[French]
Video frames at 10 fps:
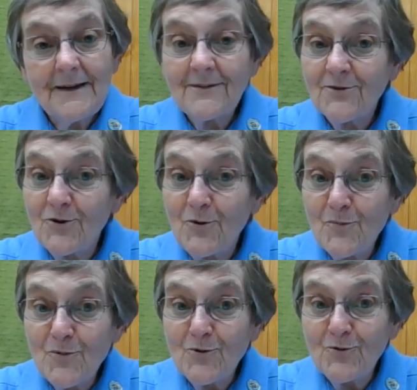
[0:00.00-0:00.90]
est-ce que le
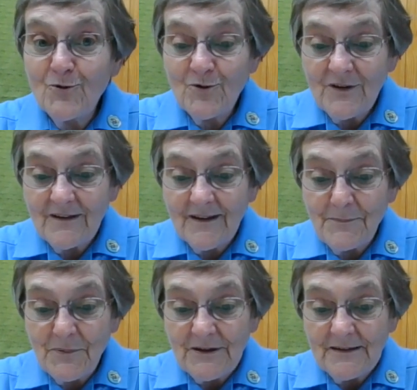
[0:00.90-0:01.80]
bon Dieu
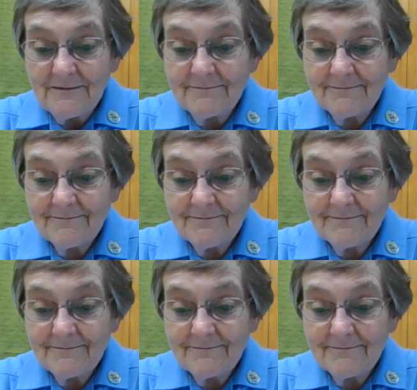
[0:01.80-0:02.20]
n'était pas là?